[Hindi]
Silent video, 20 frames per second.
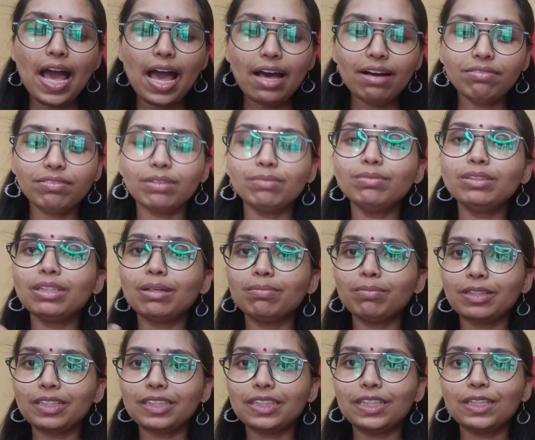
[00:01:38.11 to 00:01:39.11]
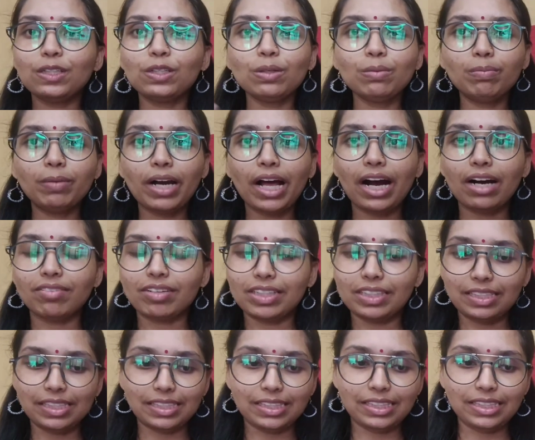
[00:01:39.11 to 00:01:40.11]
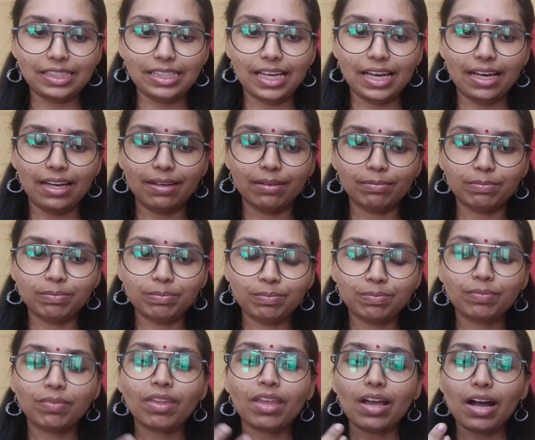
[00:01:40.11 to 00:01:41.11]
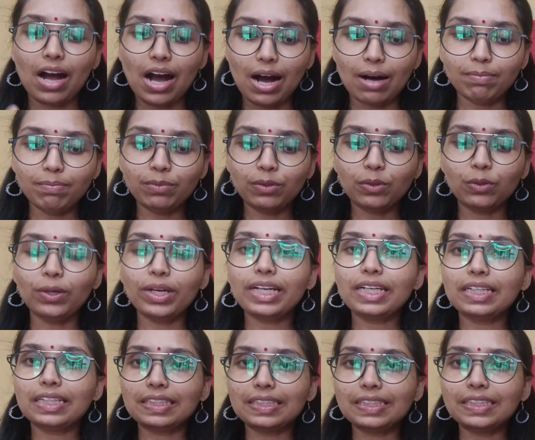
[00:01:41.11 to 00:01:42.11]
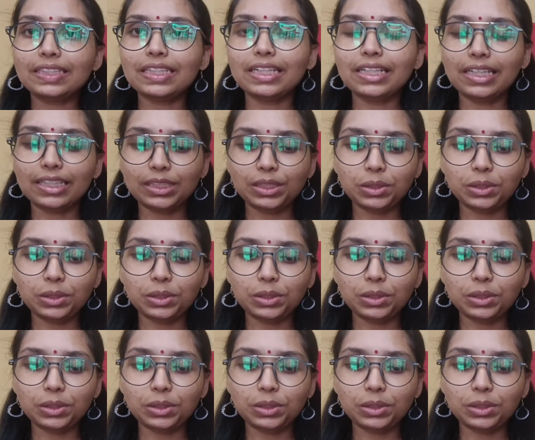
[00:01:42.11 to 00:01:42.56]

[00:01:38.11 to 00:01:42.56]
एवं समृद्धि को बढ़ावा देती हैं। आपको एक क्रिस्टल